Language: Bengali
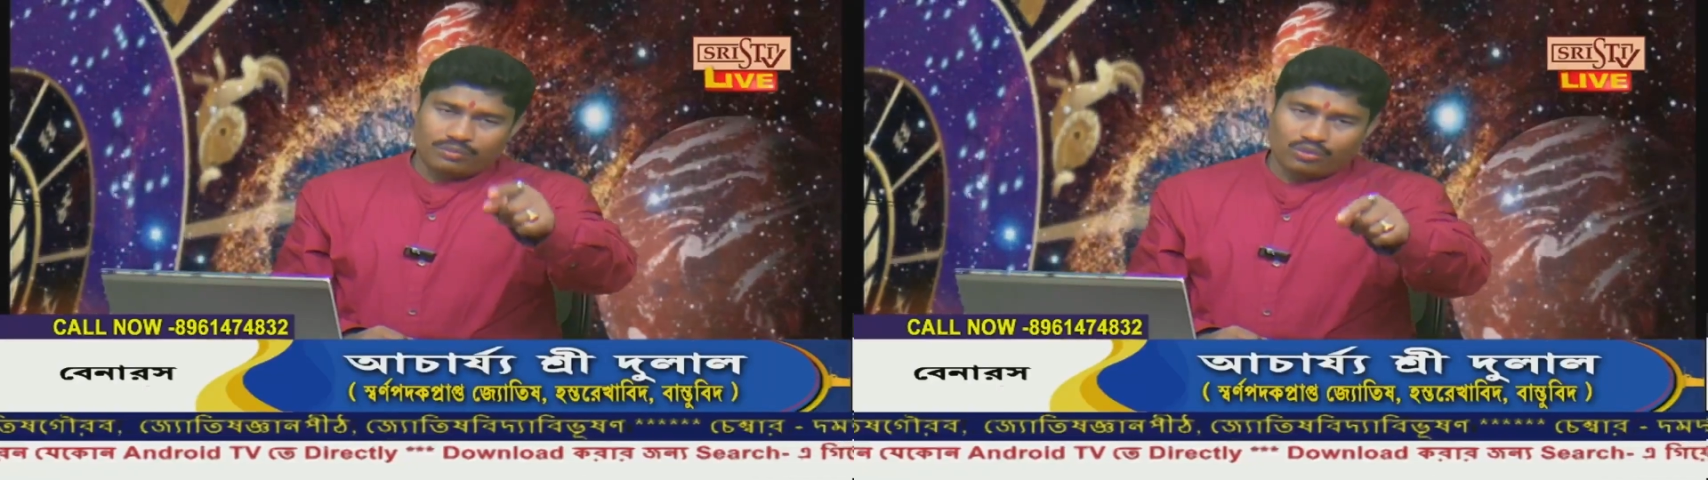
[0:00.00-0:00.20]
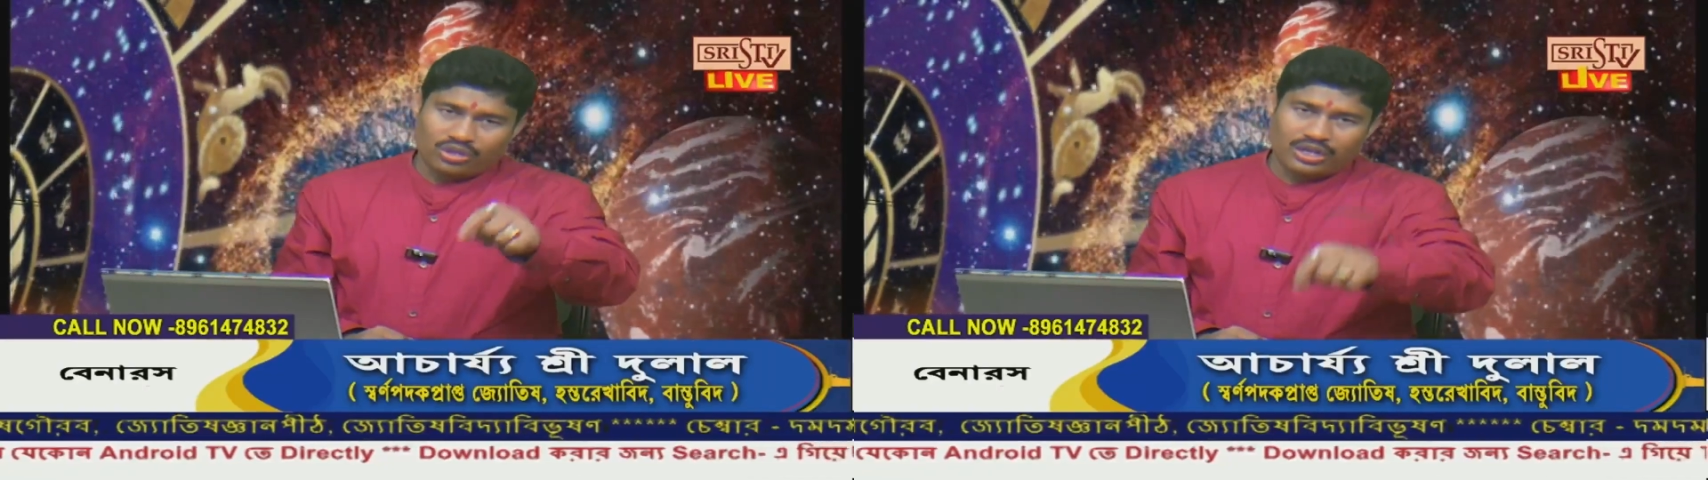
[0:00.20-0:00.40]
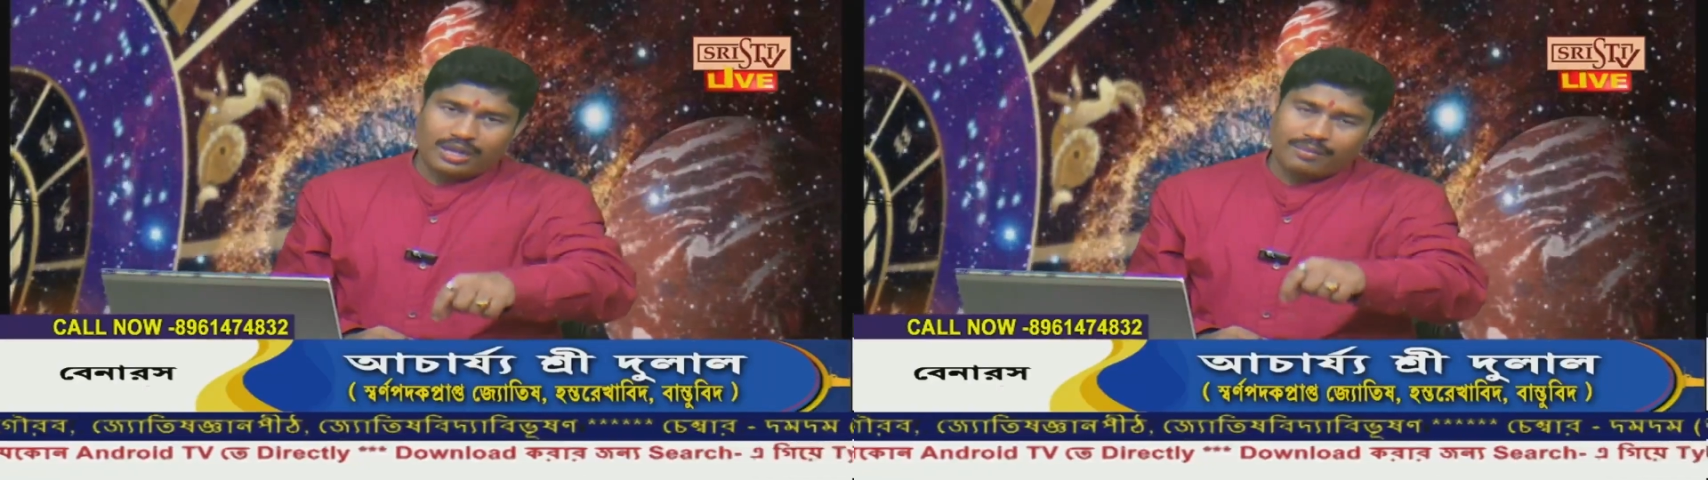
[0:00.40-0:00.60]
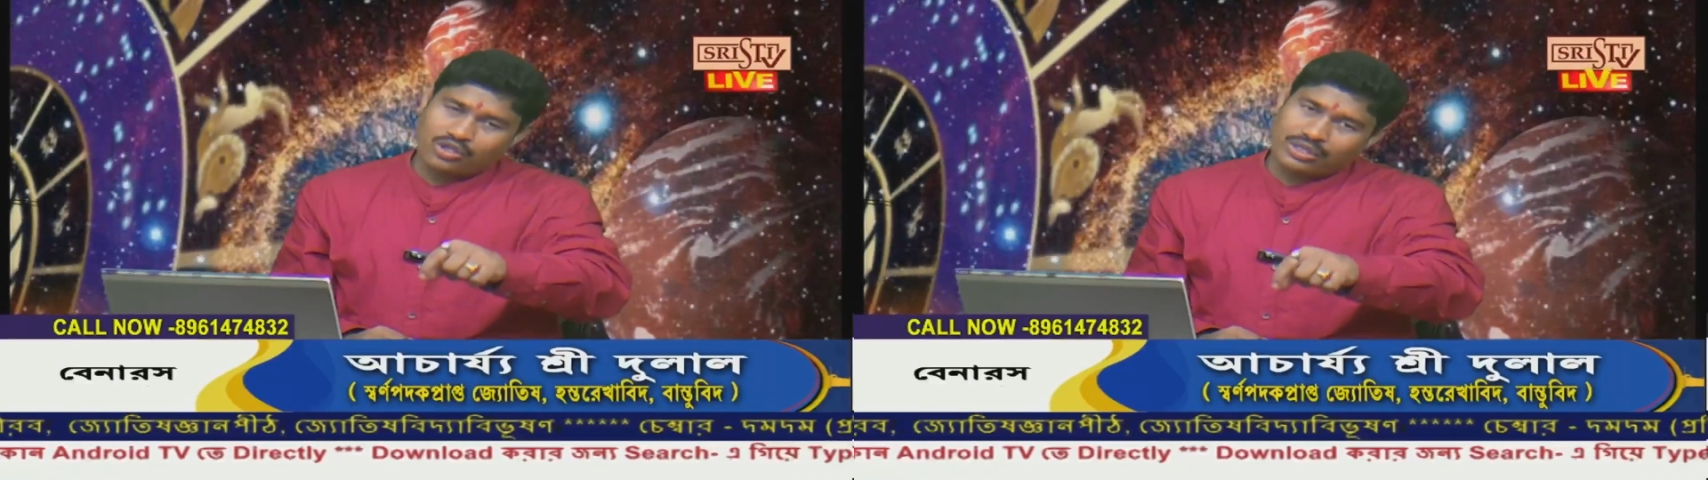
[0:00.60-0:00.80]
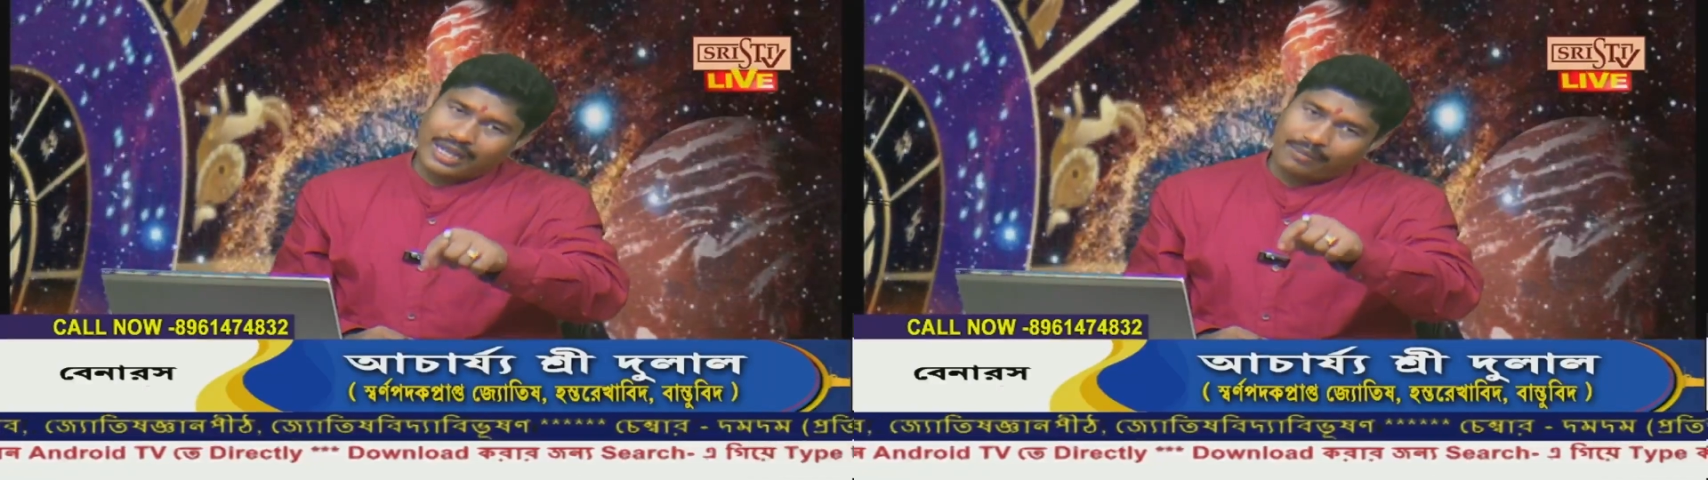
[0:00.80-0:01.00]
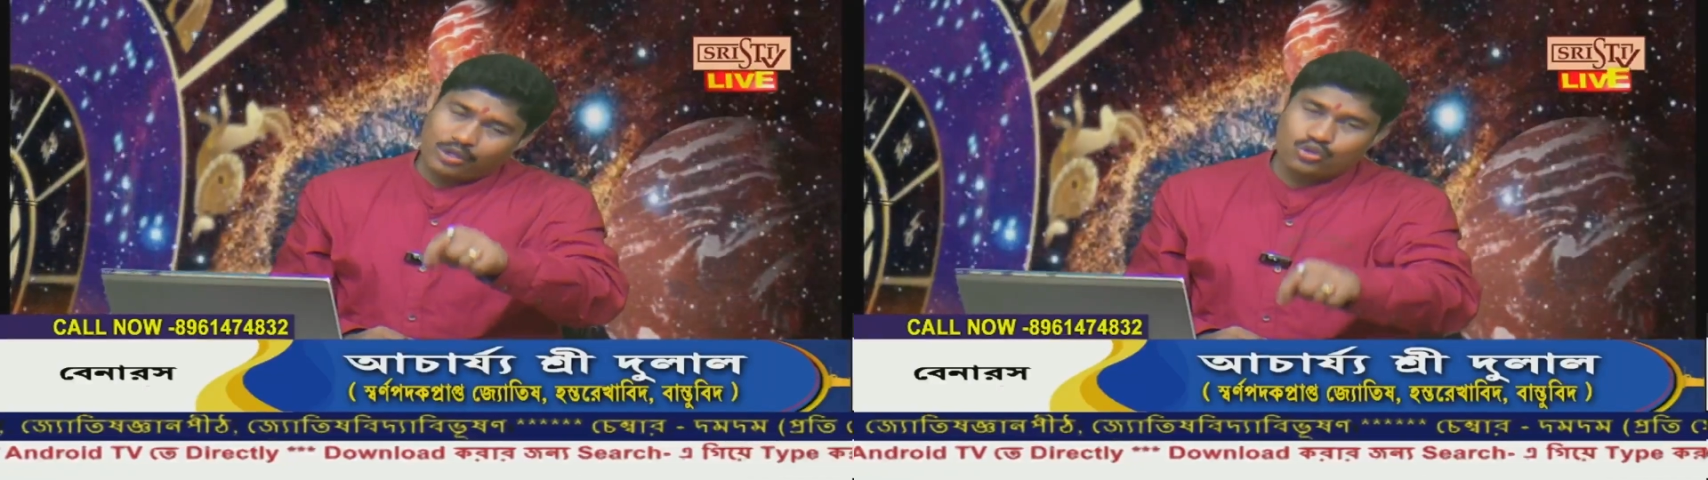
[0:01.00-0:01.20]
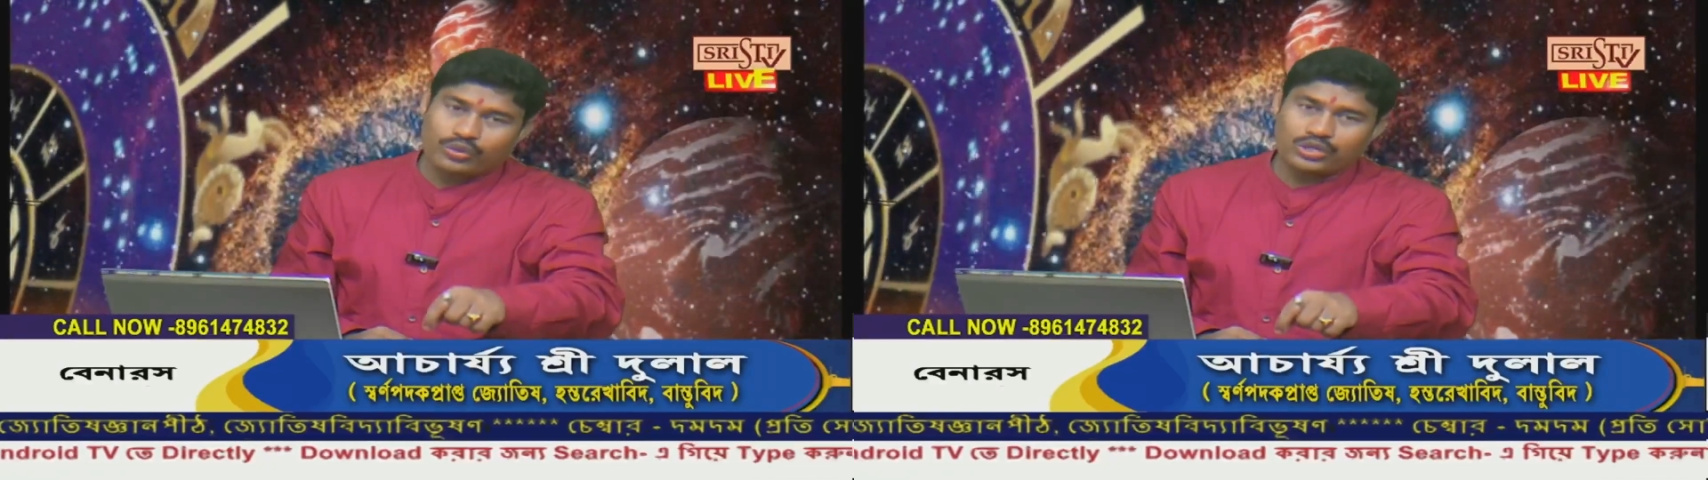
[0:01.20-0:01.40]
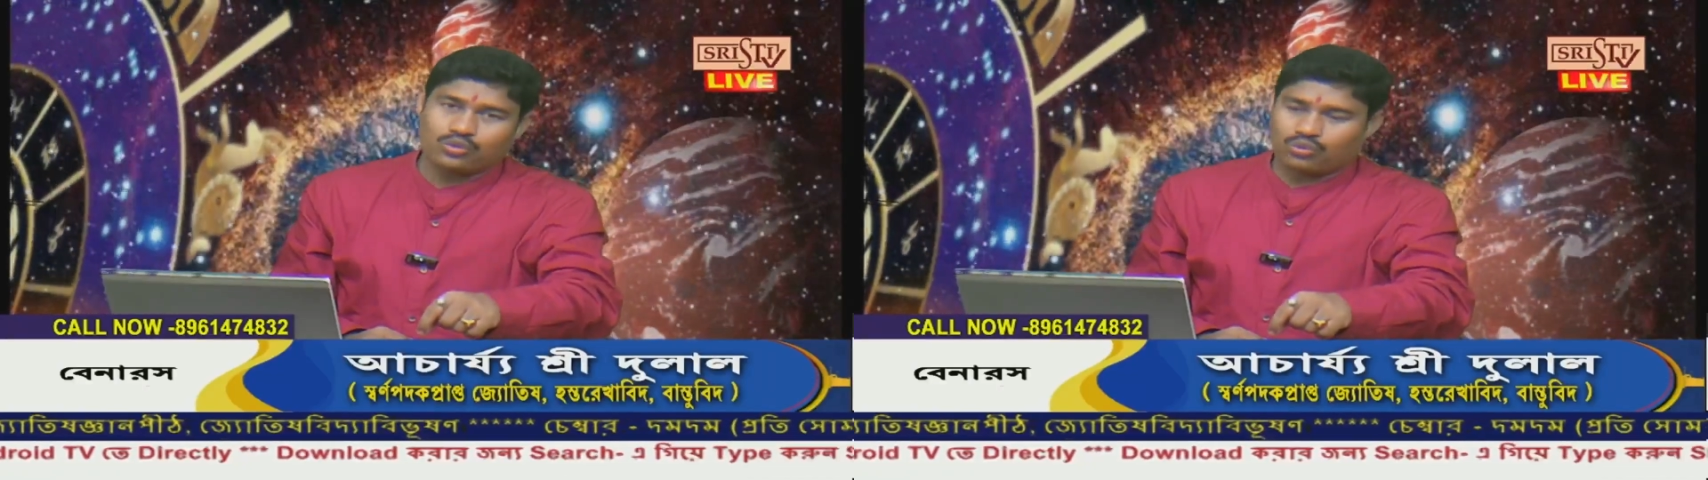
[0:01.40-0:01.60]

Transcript: মনে হয় আমার সঙ্গে একবার যোগাযোগ